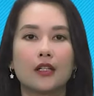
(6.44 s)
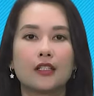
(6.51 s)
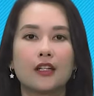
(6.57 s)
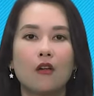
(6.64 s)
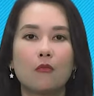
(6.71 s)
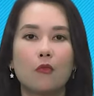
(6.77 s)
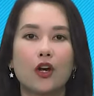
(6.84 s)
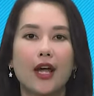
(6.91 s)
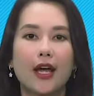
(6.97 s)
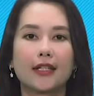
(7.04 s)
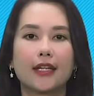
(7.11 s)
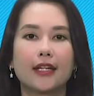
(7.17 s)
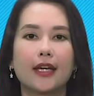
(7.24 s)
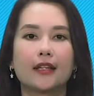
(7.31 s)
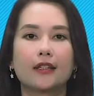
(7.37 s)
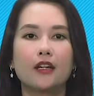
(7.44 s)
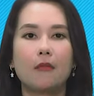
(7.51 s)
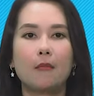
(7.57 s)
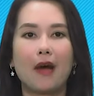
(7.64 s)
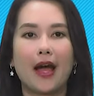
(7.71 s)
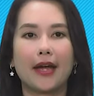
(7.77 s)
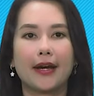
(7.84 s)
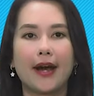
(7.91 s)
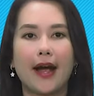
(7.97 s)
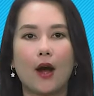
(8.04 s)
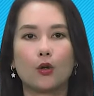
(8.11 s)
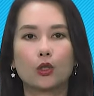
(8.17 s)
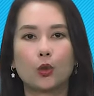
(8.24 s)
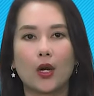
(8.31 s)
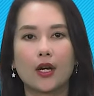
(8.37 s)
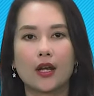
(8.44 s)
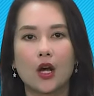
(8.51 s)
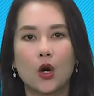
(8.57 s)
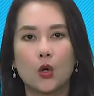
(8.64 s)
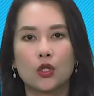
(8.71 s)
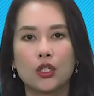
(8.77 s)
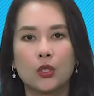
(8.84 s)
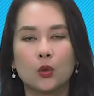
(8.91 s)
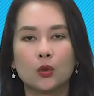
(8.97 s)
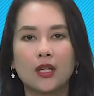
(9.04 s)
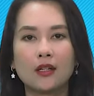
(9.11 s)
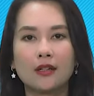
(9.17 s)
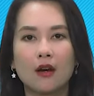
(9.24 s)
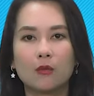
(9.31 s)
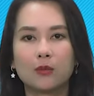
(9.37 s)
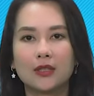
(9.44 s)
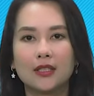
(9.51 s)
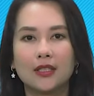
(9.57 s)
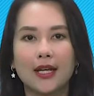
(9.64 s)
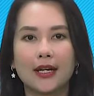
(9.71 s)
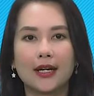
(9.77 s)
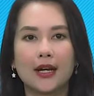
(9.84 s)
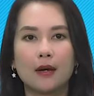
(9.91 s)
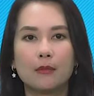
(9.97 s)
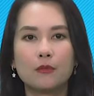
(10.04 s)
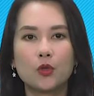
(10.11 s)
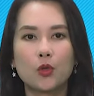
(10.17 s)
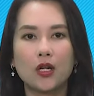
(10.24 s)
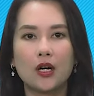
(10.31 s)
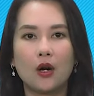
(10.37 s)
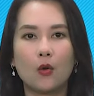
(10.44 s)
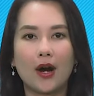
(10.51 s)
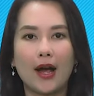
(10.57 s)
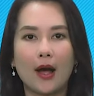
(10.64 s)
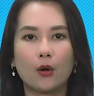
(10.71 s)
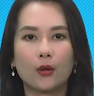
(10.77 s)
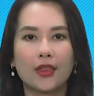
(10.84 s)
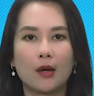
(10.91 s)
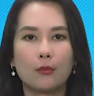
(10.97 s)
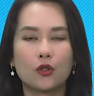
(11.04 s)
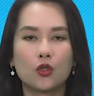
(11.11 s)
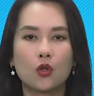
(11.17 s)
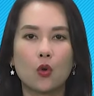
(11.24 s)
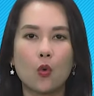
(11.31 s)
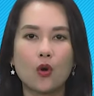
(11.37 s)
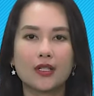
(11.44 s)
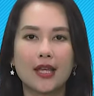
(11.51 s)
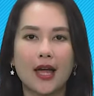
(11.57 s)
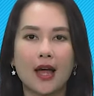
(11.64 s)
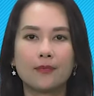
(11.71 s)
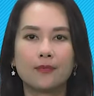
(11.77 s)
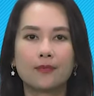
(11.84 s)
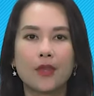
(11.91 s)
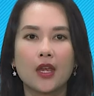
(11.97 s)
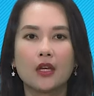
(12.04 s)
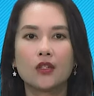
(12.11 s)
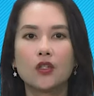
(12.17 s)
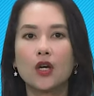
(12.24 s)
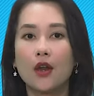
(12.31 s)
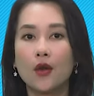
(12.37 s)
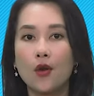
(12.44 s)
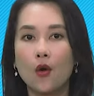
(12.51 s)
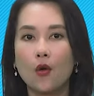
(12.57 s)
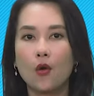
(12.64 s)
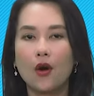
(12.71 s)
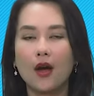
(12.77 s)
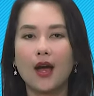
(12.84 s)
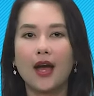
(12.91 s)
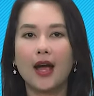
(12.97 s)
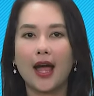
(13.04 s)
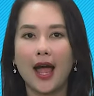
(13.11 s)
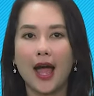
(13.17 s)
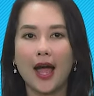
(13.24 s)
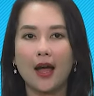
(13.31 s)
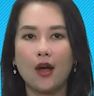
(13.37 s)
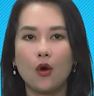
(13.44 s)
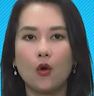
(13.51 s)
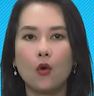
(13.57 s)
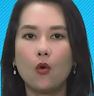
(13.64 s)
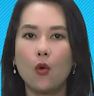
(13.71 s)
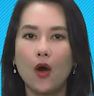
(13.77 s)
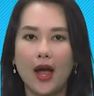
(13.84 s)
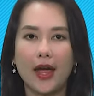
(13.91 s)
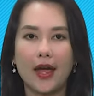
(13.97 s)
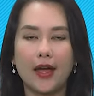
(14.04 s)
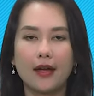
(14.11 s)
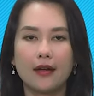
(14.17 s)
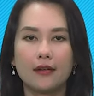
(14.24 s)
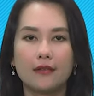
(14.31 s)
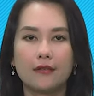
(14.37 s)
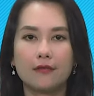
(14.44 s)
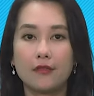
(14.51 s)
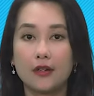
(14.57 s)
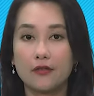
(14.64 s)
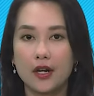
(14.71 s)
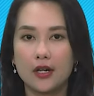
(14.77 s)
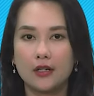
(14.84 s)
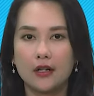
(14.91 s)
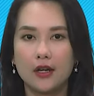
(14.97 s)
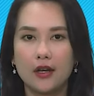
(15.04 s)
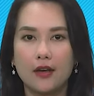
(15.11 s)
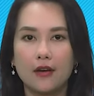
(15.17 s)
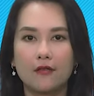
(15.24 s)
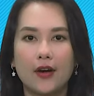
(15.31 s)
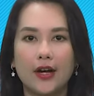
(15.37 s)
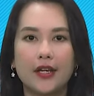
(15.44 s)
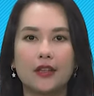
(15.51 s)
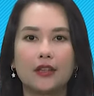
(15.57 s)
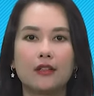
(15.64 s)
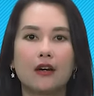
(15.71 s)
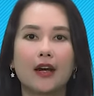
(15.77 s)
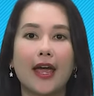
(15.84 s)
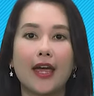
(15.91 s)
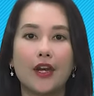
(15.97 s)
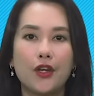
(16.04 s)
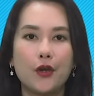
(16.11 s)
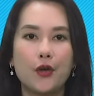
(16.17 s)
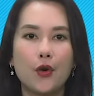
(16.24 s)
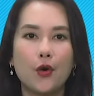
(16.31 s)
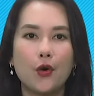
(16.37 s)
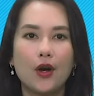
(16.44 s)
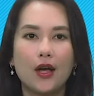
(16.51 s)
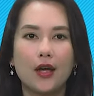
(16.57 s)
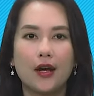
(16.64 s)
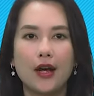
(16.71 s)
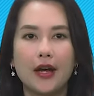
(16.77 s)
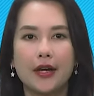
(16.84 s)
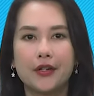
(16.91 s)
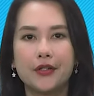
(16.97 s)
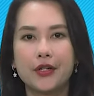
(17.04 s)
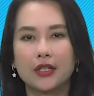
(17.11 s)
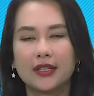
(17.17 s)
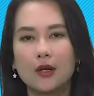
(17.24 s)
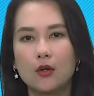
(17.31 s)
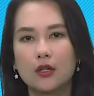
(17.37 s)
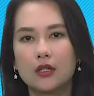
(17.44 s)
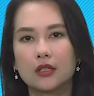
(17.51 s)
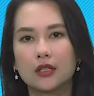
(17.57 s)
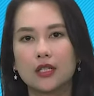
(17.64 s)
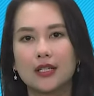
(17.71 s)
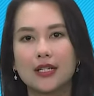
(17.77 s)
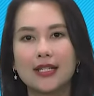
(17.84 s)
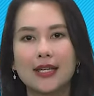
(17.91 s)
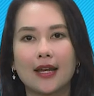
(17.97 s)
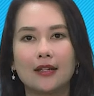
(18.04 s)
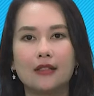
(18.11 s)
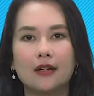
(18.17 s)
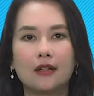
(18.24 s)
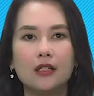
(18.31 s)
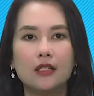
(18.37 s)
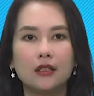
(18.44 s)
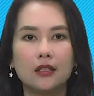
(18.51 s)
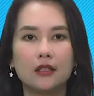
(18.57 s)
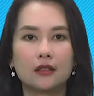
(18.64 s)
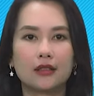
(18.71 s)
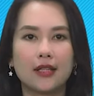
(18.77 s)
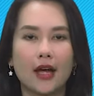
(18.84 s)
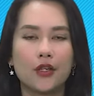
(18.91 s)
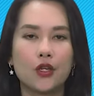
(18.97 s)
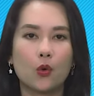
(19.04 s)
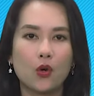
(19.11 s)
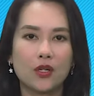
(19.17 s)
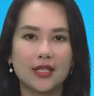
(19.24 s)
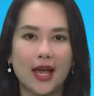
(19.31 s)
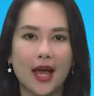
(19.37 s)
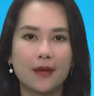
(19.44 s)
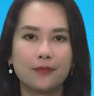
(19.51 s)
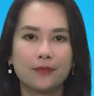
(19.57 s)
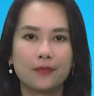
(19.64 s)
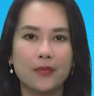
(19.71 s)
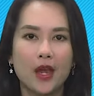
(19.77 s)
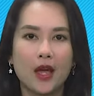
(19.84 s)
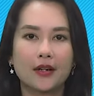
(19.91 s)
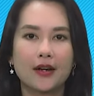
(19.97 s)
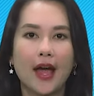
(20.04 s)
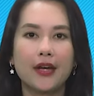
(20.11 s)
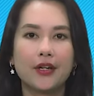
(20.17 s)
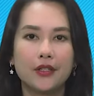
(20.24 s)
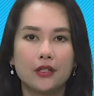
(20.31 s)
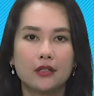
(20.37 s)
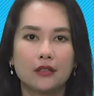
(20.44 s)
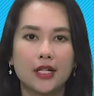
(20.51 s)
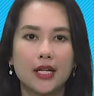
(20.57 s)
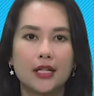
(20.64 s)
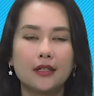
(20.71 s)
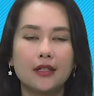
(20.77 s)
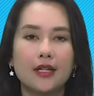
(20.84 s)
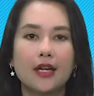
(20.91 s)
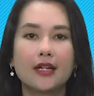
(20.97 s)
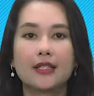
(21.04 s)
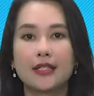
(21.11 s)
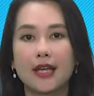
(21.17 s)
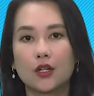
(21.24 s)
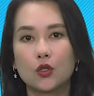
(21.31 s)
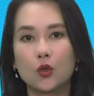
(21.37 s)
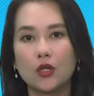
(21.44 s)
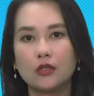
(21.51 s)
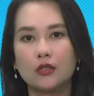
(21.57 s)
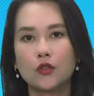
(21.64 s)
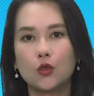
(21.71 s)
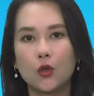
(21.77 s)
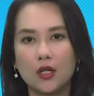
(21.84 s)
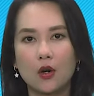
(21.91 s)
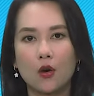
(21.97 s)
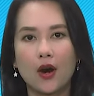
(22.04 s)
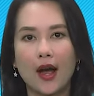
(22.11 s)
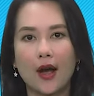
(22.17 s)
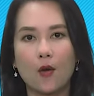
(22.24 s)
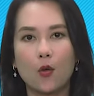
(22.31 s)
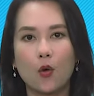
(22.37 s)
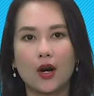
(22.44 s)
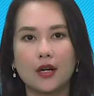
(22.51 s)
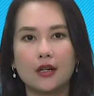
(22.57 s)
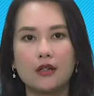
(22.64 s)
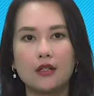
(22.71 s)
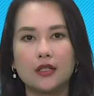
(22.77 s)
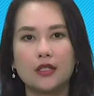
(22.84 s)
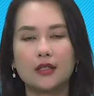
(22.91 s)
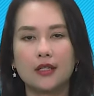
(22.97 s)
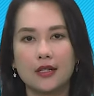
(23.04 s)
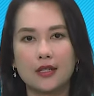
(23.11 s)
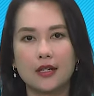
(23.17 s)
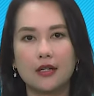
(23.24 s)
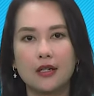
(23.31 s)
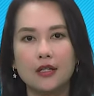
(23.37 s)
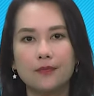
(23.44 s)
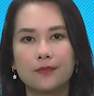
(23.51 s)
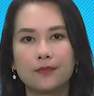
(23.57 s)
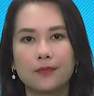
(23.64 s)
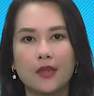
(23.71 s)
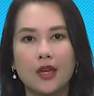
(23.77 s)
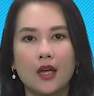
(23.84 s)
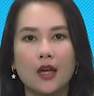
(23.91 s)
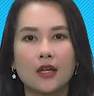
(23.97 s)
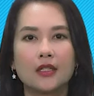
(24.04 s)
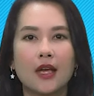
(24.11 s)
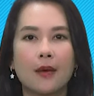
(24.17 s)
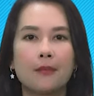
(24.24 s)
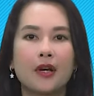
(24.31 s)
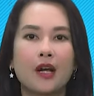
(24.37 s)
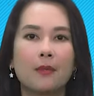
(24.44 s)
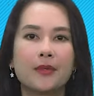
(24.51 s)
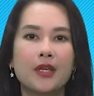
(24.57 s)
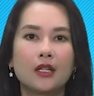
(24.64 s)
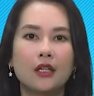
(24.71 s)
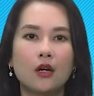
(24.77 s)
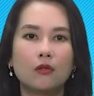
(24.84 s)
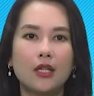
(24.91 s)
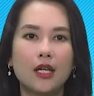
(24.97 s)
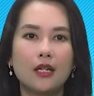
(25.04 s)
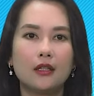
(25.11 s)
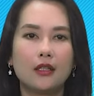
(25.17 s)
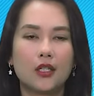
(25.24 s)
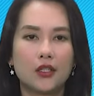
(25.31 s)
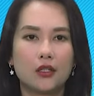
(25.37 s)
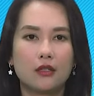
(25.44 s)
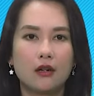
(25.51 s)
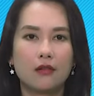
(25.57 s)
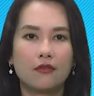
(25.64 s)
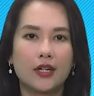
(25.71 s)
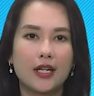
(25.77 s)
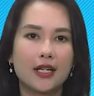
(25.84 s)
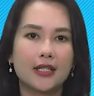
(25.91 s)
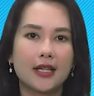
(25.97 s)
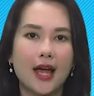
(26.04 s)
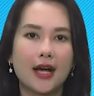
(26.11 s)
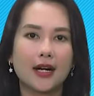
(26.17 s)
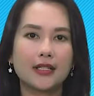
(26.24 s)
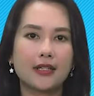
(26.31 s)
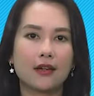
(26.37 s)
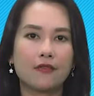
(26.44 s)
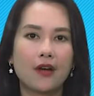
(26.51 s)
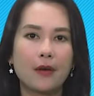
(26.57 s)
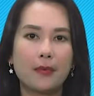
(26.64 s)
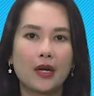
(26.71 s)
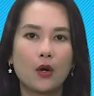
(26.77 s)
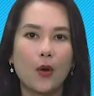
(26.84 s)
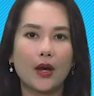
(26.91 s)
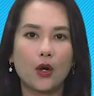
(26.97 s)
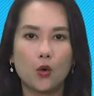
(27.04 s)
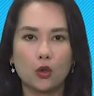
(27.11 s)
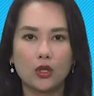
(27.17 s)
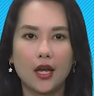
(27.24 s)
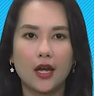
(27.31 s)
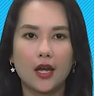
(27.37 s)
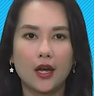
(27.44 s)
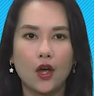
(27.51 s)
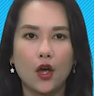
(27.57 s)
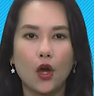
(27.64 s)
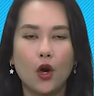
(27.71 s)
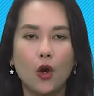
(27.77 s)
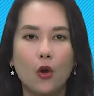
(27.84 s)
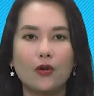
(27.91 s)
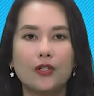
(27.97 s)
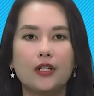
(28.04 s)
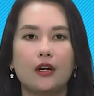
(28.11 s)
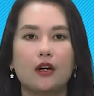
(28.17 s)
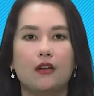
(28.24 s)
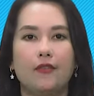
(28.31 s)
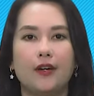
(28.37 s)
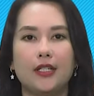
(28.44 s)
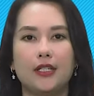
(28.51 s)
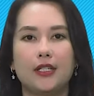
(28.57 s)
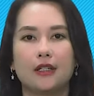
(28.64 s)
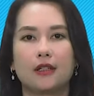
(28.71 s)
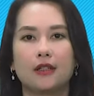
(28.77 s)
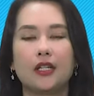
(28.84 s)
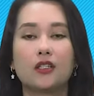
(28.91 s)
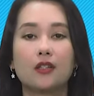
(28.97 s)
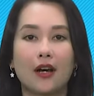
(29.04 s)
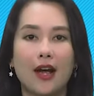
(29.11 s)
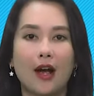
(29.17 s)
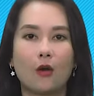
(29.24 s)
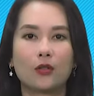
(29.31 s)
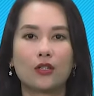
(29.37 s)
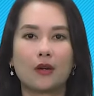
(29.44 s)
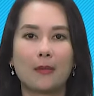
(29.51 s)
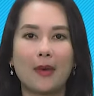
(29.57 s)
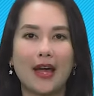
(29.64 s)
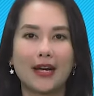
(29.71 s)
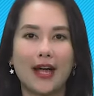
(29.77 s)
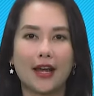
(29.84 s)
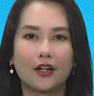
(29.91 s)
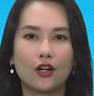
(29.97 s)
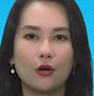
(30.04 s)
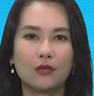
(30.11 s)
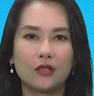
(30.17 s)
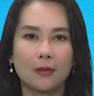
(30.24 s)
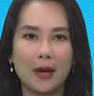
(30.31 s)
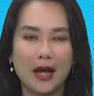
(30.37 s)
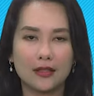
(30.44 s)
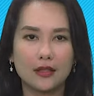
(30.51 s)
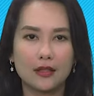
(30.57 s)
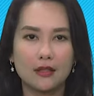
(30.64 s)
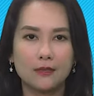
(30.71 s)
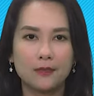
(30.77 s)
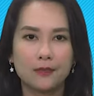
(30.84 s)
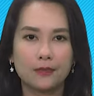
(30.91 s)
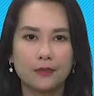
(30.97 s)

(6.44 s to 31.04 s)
Trong bối cảnh tình hình thương mại gạo toàn cầu chịu tác động từ lệnh cấm xuất khẩu gạo tại một số quốc gia như Ấn Độ, Nga, UAE, vân vân và hiện tượng El Nino gây ảnh hưởng tiêu cực tới sản lượng lương thực tại nhiều quốc gia, đã ảnh hưởng đến tình hình sản xuất, xuất khẩu gạo của các nước trên thế giới. Nhằm cập nhật thông tin thị trường và đề ra các giải pháp kế hoạch cụ thể hỗ trợ phát triển thị trường gạo cho năm 2024.